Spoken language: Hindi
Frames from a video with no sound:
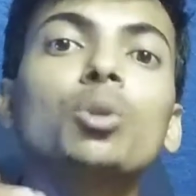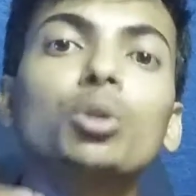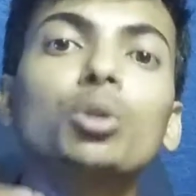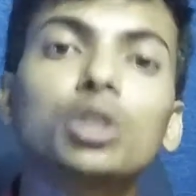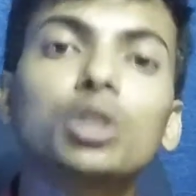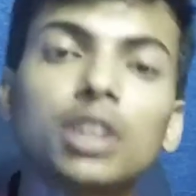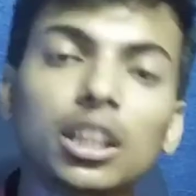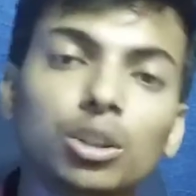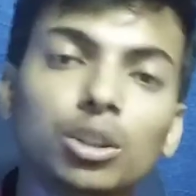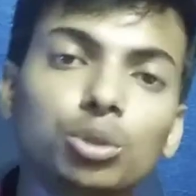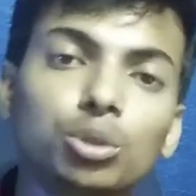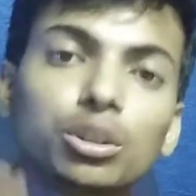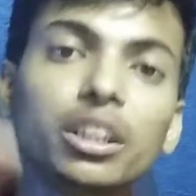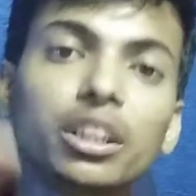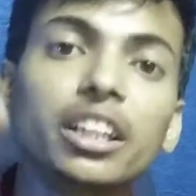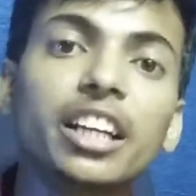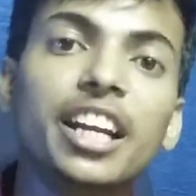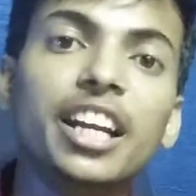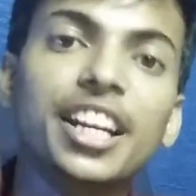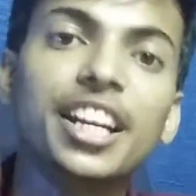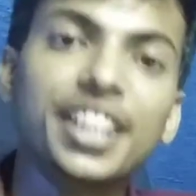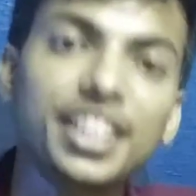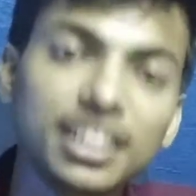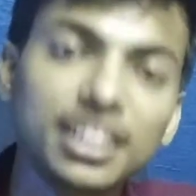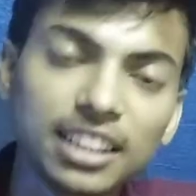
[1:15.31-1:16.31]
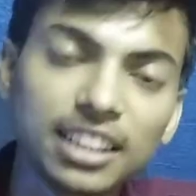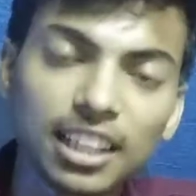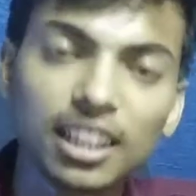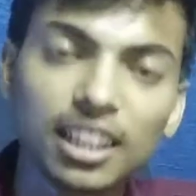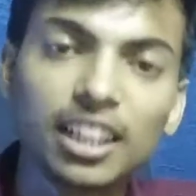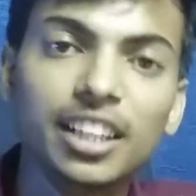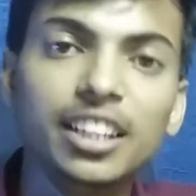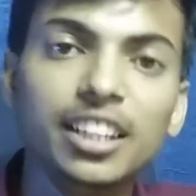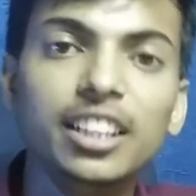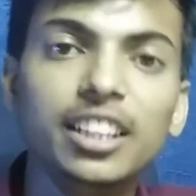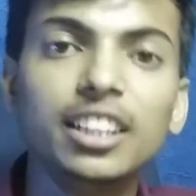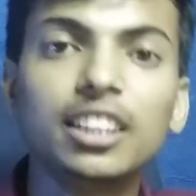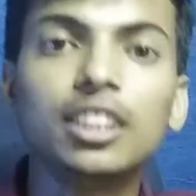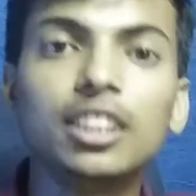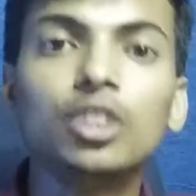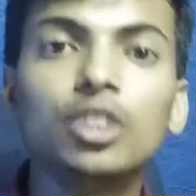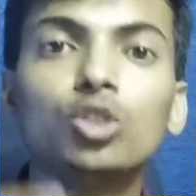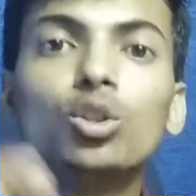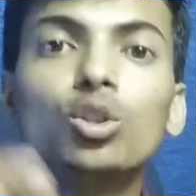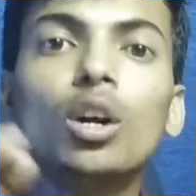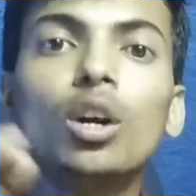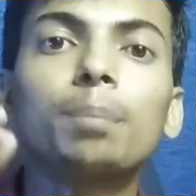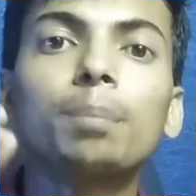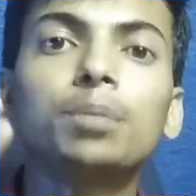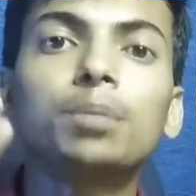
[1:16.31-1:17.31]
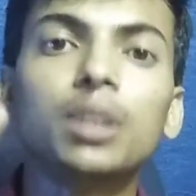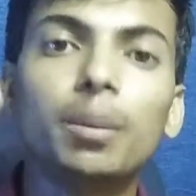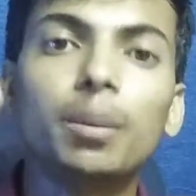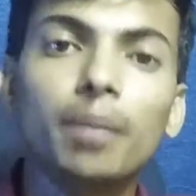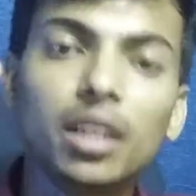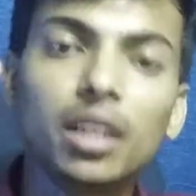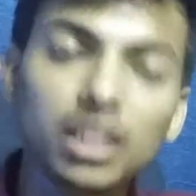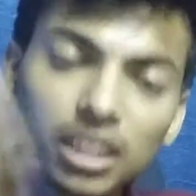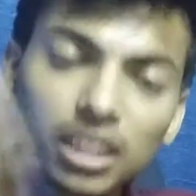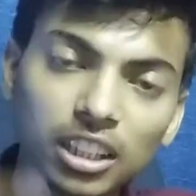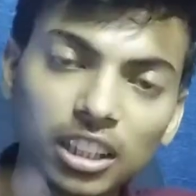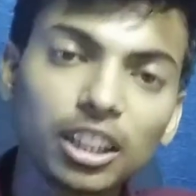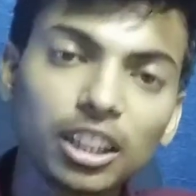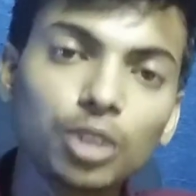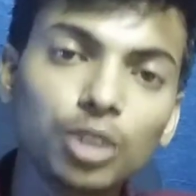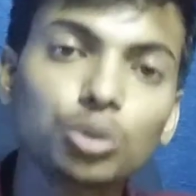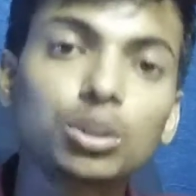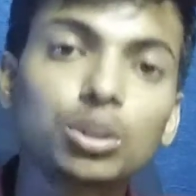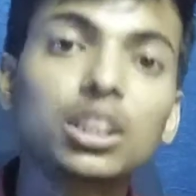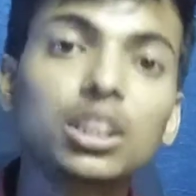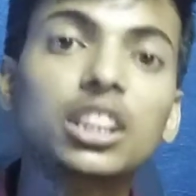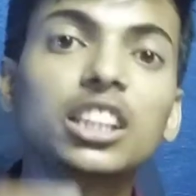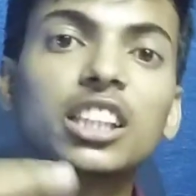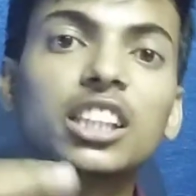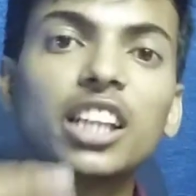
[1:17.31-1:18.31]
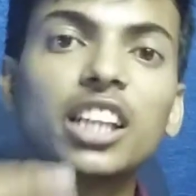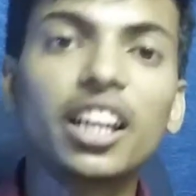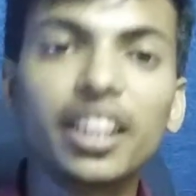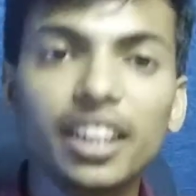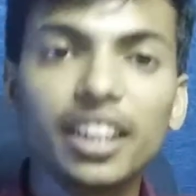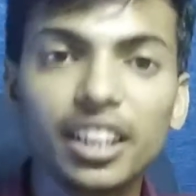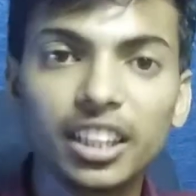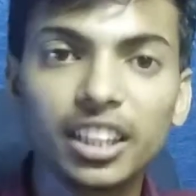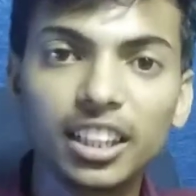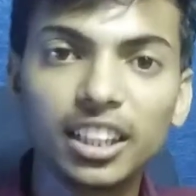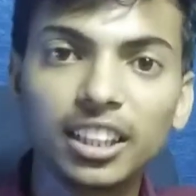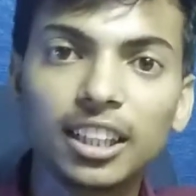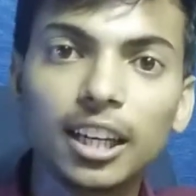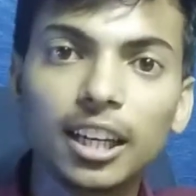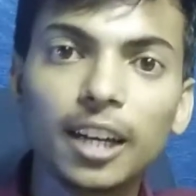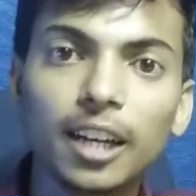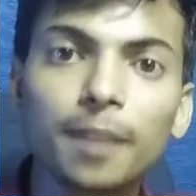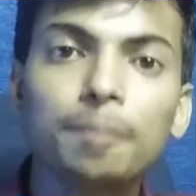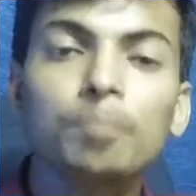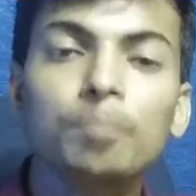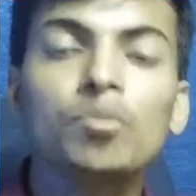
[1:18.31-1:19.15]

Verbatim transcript: उसके बाद उसकी रेटिंग देख लेनी है कि जो आप सामान खरीद रहे हैं उसकी क्या रेटिंग है